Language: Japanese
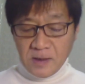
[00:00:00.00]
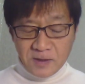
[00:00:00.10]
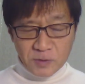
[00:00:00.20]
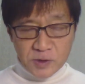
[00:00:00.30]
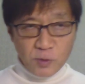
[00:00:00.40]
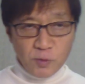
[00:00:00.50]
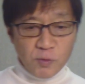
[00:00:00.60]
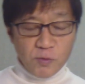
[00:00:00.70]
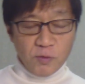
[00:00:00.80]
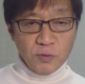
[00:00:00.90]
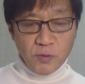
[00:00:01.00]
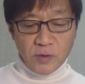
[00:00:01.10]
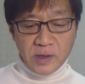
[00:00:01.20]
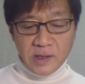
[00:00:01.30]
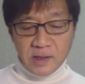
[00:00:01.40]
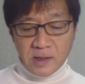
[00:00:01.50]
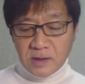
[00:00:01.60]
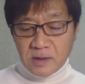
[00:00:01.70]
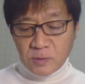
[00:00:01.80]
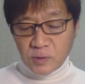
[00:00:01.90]
能代高校の、えー、
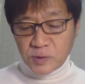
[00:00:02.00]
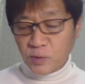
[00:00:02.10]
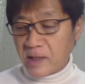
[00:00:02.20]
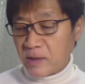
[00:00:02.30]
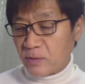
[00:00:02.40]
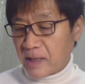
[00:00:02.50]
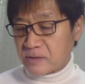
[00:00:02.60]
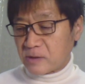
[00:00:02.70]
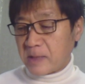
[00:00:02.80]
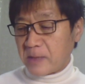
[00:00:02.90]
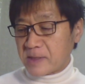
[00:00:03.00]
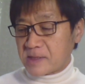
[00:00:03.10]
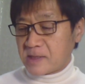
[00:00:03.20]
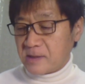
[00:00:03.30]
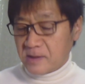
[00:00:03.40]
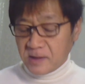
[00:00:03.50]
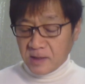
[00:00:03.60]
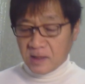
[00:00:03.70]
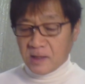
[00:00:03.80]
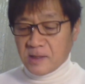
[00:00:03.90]
同窓会の会場でもあります
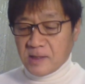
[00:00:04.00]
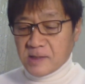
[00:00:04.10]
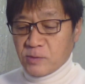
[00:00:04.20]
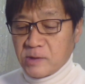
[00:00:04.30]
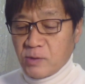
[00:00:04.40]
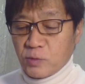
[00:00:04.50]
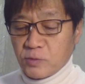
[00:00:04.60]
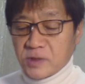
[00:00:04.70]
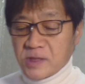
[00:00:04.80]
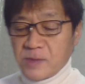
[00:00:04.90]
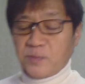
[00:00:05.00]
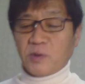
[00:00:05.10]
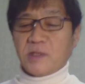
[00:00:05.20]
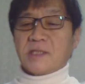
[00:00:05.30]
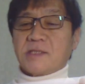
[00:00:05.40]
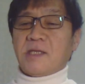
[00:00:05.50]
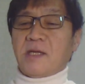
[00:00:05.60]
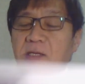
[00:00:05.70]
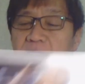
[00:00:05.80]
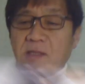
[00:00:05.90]
そんな北欧新報ですね
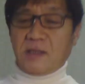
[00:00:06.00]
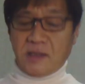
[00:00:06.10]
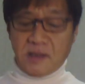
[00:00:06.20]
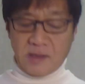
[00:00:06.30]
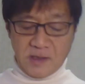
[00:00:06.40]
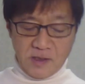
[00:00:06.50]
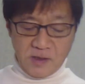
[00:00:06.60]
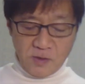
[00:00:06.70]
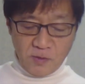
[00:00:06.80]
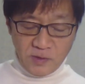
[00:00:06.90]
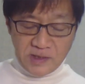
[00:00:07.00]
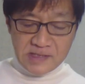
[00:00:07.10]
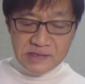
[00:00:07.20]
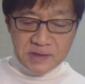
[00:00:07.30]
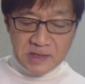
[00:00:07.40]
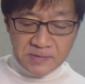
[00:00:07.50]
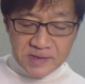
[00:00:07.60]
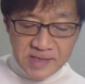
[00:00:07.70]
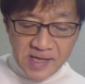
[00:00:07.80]
こんな記事も出てますね、